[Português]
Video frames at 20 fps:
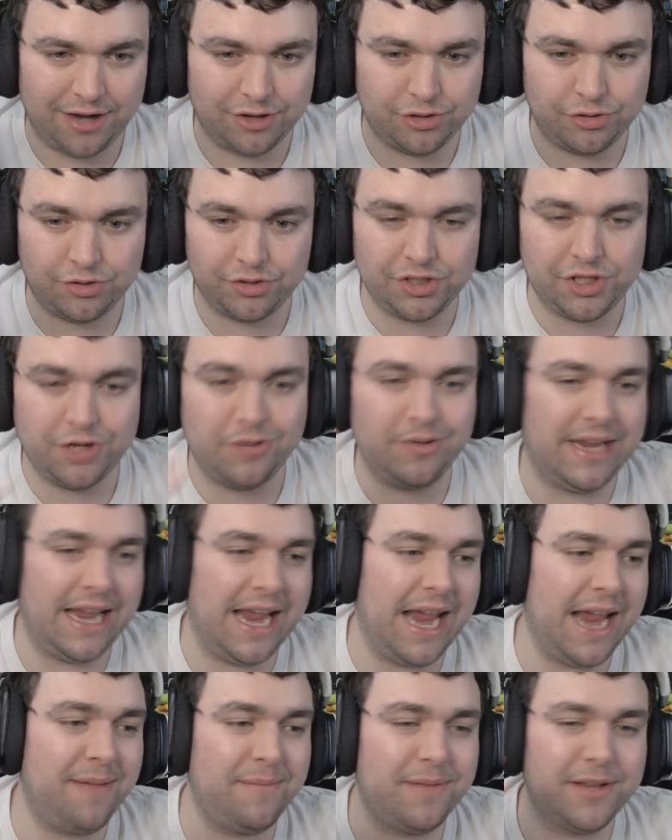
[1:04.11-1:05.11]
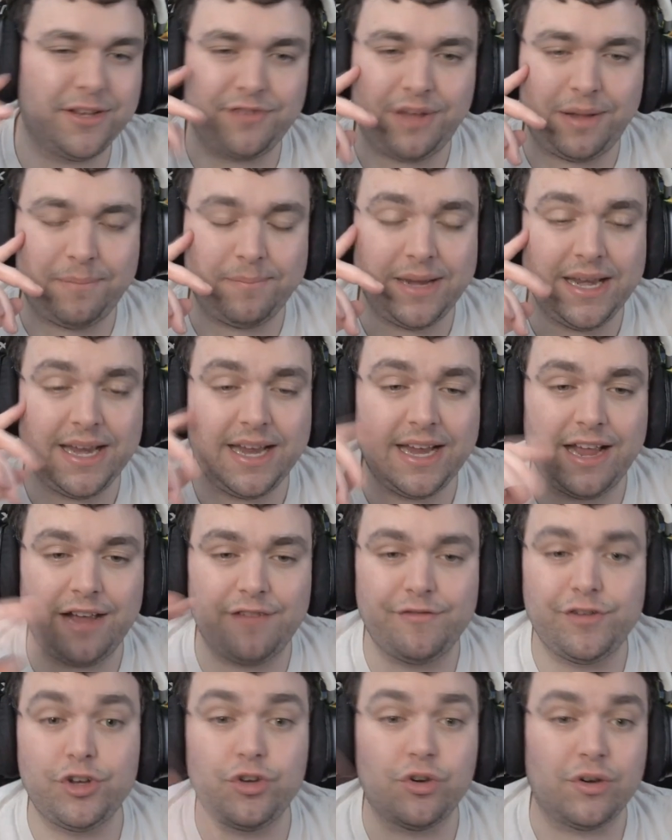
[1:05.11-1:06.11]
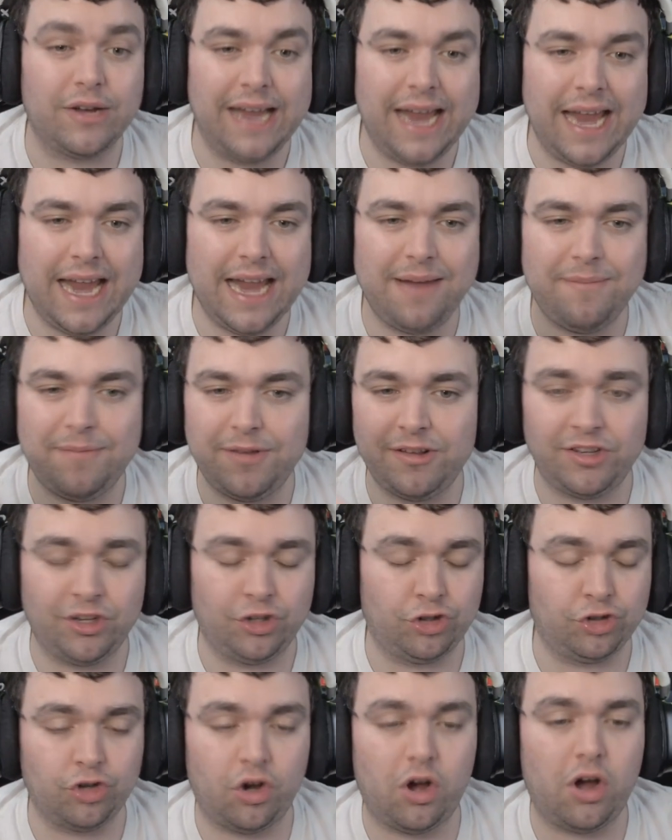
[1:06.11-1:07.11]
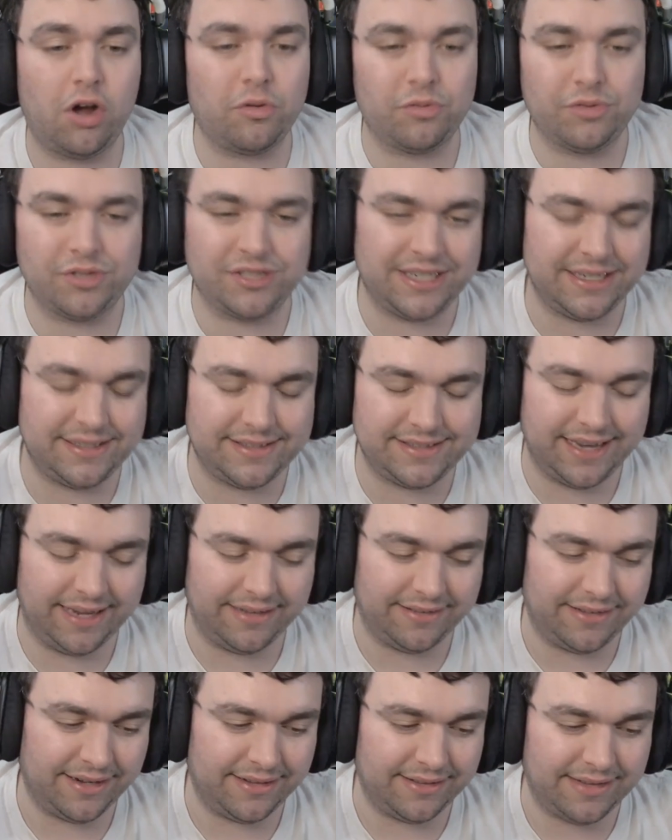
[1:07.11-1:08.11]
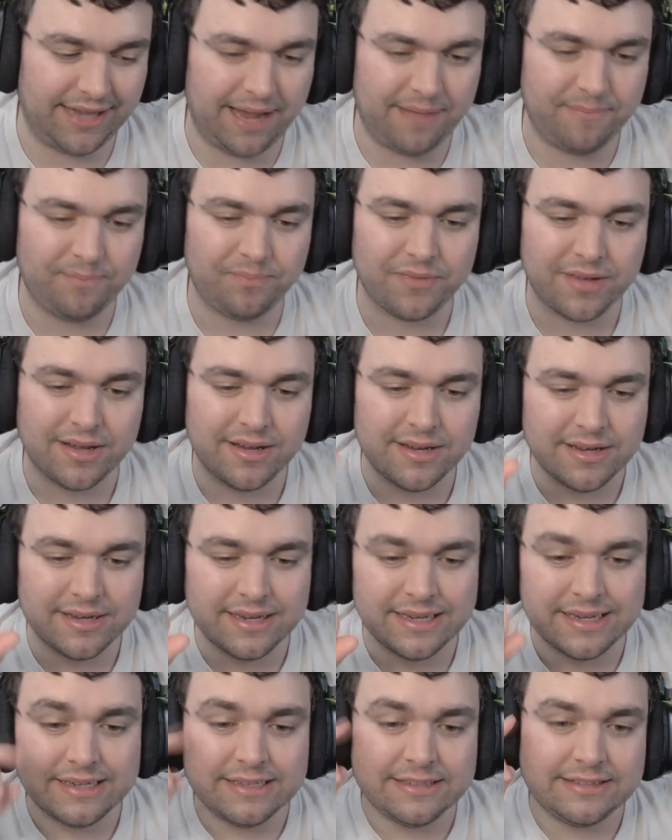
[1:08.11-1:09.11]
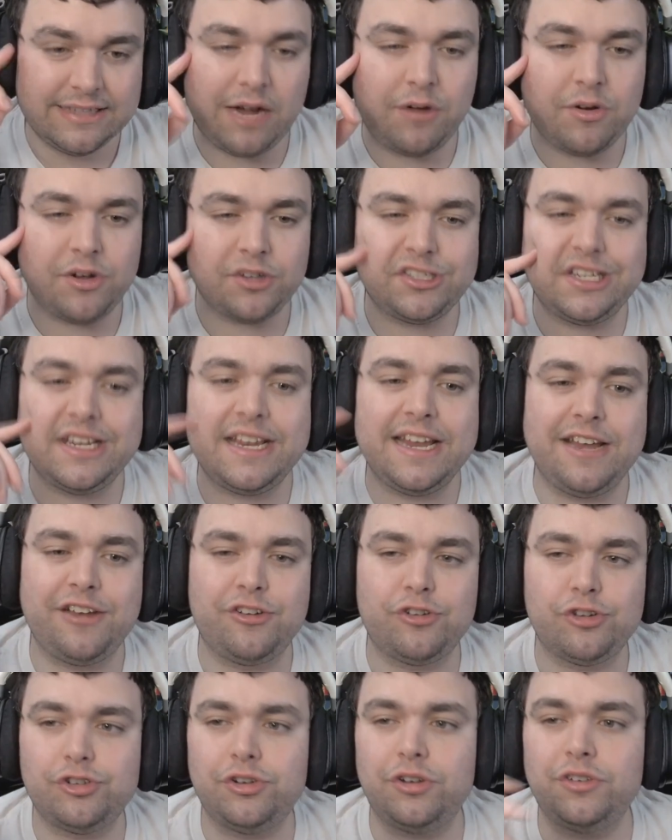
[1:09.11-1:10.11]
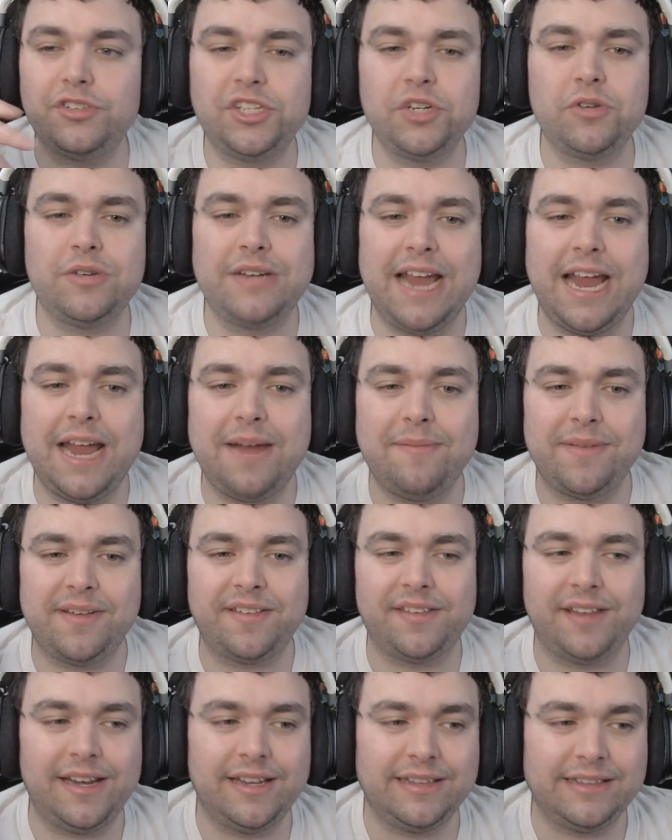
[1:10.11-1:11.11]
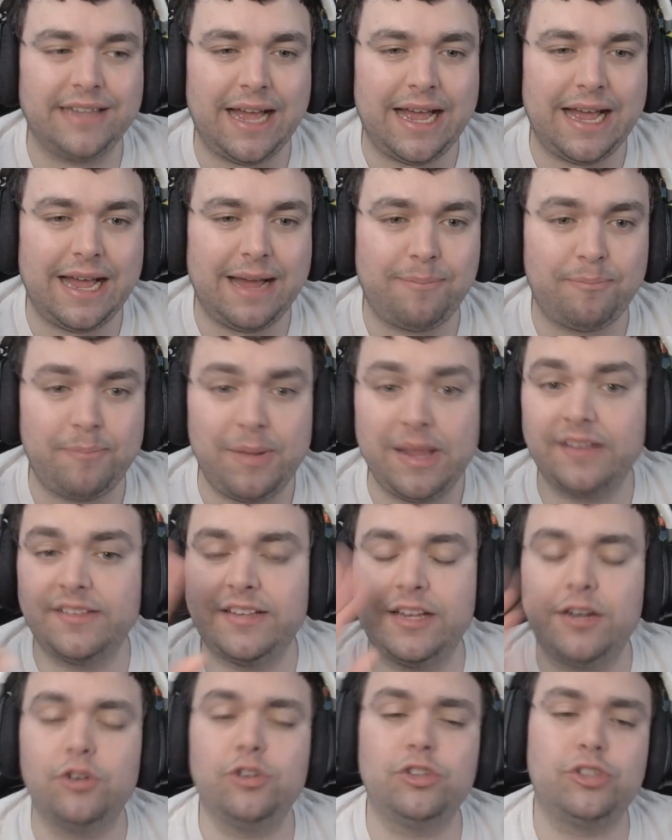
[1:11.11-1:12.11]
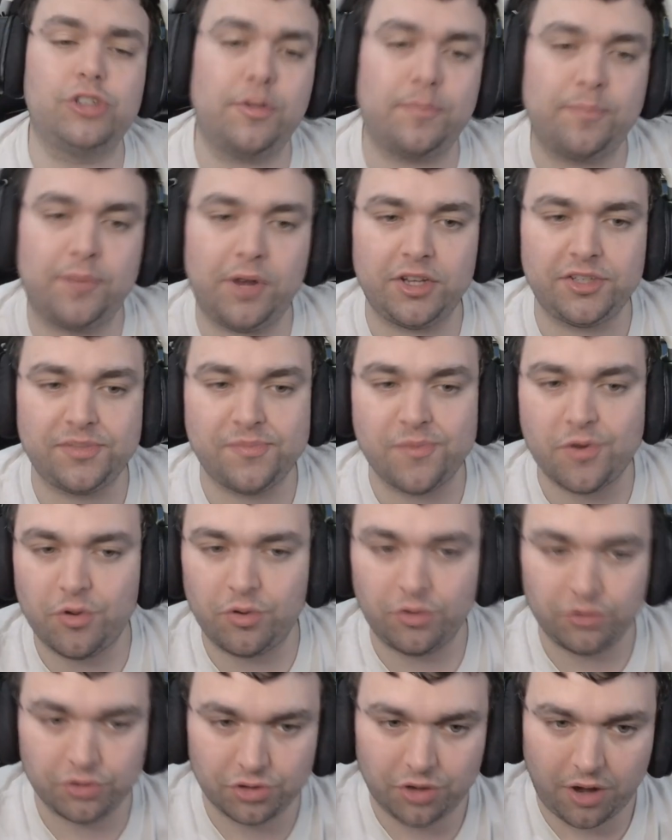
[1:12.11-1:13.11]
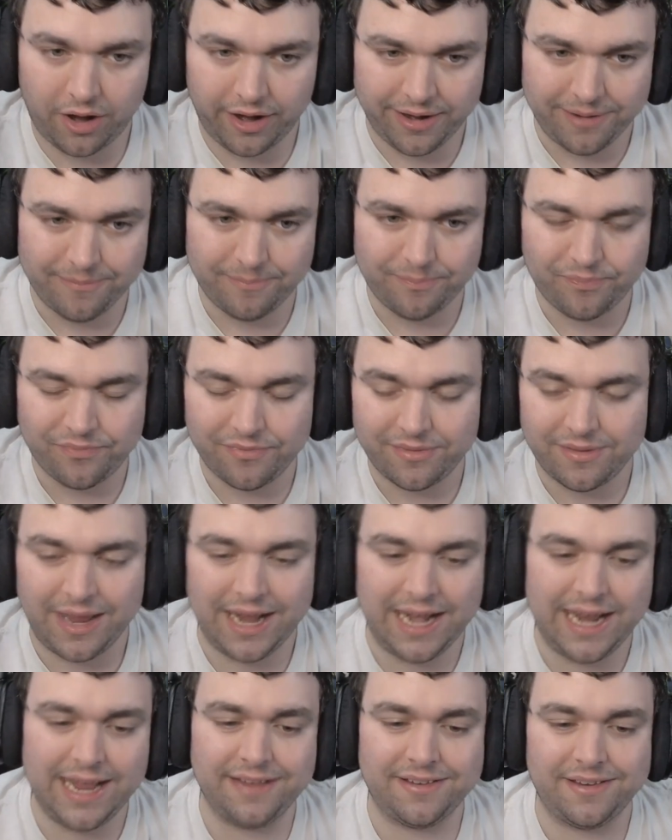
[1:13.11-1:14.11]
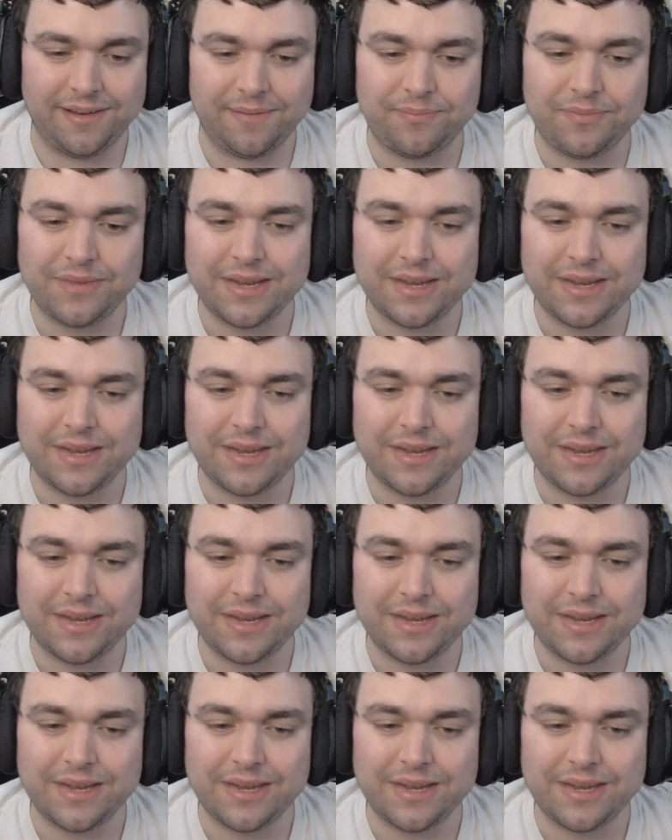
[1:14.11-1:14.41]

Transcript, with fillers: Joãozinho Games fabrica videogames e jogos, etc, tá? Então é o seguinte, o Joãozinho Games, ele tá pensando no seu próximo console, beleza?